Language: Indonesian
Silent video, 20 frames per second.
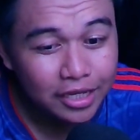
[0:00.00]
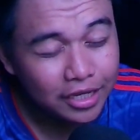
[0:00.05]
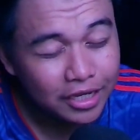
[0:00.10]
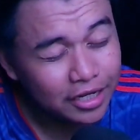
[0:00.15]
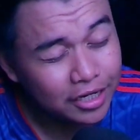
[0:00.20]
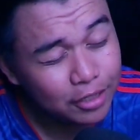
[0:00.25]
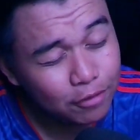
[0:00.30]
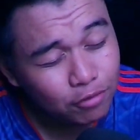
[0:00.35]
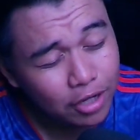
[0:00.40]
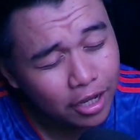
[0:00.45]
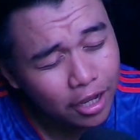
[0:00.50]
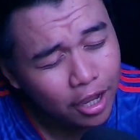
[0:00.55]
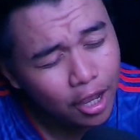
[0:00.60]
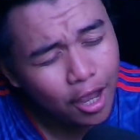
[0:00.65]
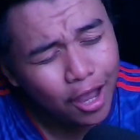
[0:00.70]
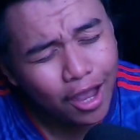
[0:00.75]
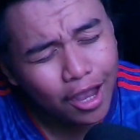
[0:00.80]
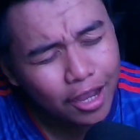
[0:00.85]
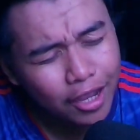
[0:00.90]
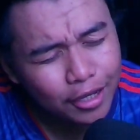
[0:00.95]
ini udah
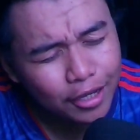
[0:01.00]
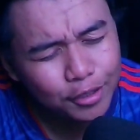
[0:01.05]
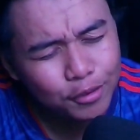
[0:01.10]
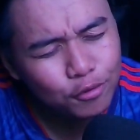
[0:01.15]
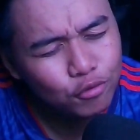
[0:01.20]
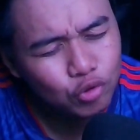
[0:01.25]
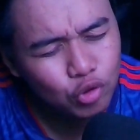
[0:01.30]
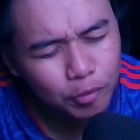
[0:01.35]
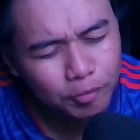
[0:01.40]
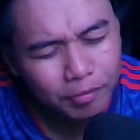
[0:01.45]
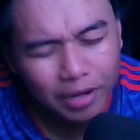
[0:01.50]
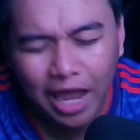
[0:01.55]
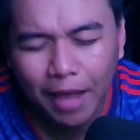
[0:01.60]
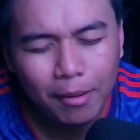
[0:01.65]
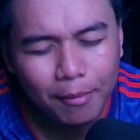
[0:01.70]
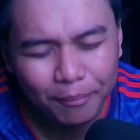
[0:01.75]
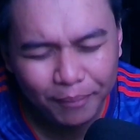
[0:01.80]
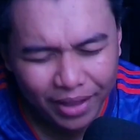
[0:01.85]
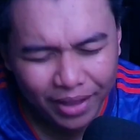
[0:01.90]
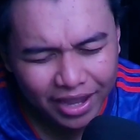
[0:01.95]
nge YouTube
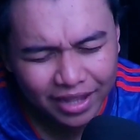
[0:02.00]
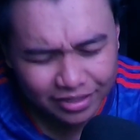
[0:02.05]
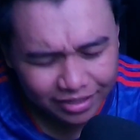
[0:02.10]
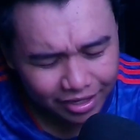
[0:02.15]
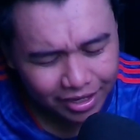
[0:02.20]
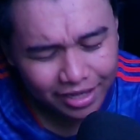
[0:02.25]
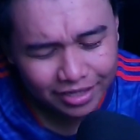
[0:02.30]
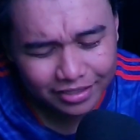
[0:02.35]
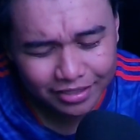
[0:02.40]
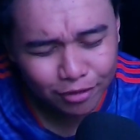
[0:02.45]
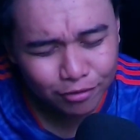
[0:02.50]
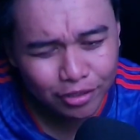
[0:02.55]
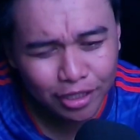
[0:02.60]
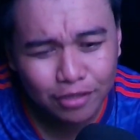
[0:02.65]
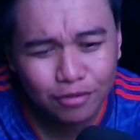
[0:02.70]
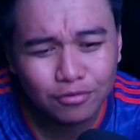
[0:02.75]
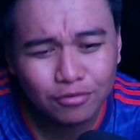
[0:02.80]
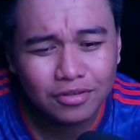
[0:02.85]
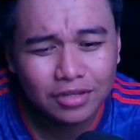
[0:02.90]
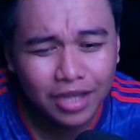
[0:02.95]
lama banget kagak
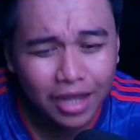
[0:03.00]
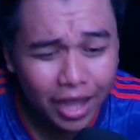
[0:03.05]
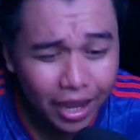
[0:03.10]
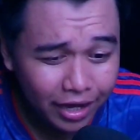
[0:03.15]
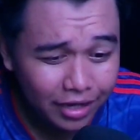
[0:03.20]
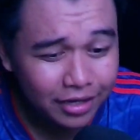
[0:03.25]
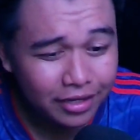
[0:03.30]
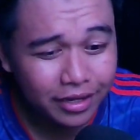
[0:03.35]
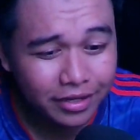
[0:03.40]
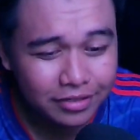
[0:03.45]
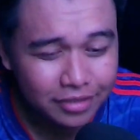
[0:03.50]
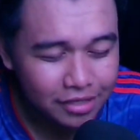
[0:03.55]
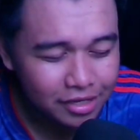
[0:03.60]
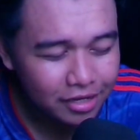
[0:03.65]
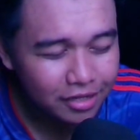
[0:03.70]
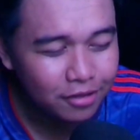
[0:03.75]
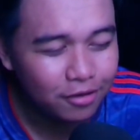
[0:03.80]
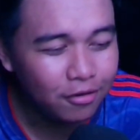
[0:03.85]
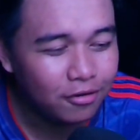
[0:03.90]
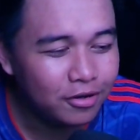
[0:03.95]
100k ini guys ya
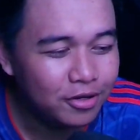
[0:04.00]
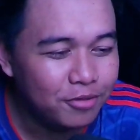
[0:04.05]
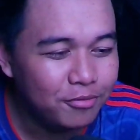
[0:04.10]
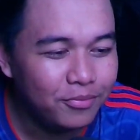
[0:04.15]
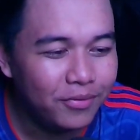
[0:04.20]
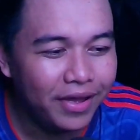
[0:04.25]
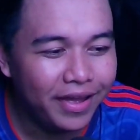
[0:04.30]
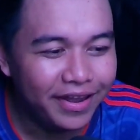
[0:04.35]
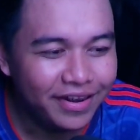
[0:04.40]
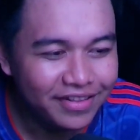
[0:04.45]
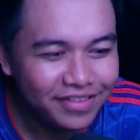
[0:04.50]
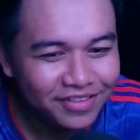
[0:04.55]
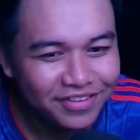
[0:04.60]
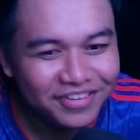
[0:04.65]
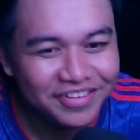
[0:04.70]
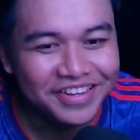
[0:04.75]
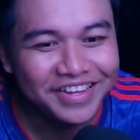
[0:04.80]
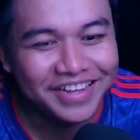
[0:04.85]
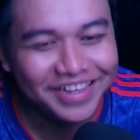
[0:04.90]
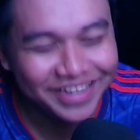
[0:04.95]
jadi tolong dibantu
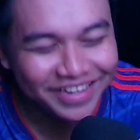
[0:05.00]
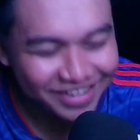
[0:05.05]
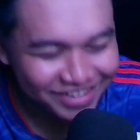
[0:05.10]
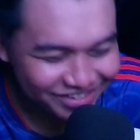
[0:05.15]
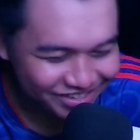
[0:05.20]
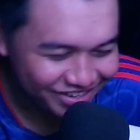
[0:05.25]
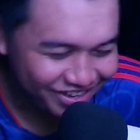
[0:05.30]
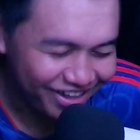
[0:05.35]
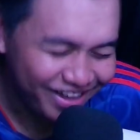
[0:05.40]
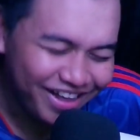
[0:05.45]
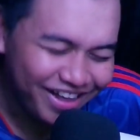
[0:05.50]
ya guys ya